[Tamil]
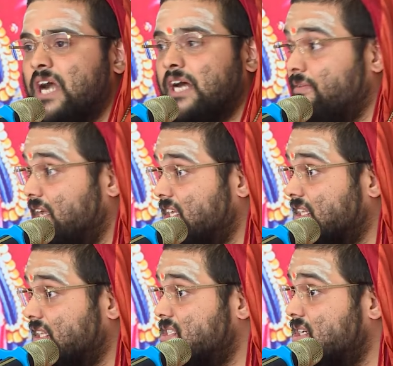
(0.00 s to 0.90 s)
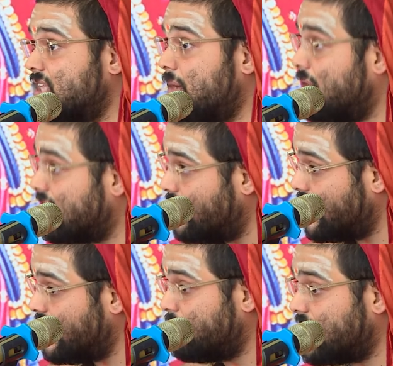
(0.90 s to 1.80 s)
அந்த வேதத்தை வச்சோம்னா
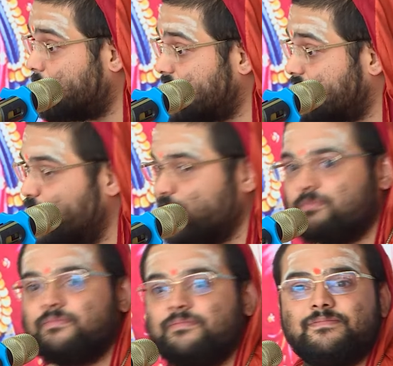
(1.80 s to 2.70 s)
பகவானே கிட்ட பேச முடியும்